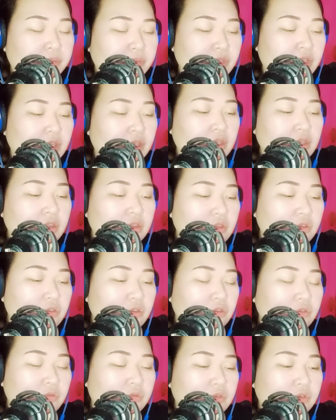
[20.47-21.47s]
Again, this
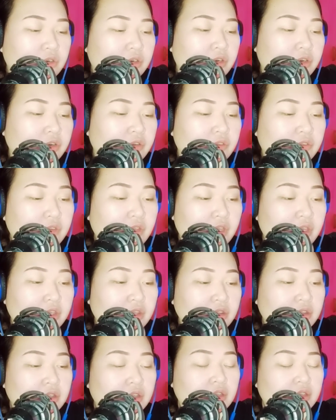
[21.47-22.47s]
is for Earth
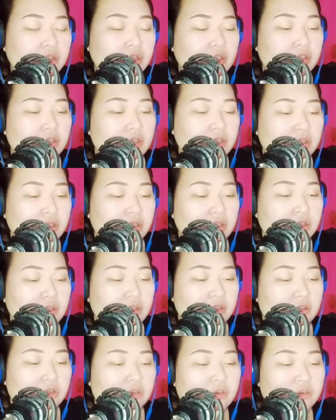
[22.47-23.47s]
Sign,
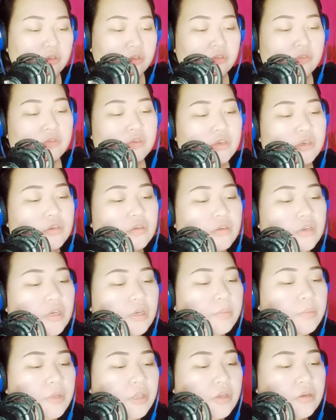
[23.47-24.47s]
Taurus, Virgo,
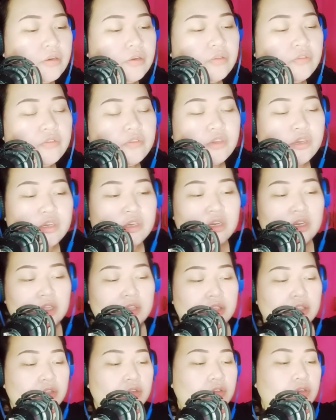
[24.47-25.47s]
Capricorn. Start na
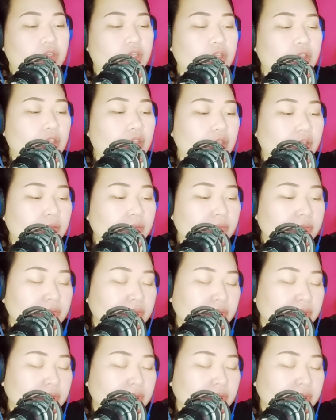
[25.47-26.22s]
natin yung reading.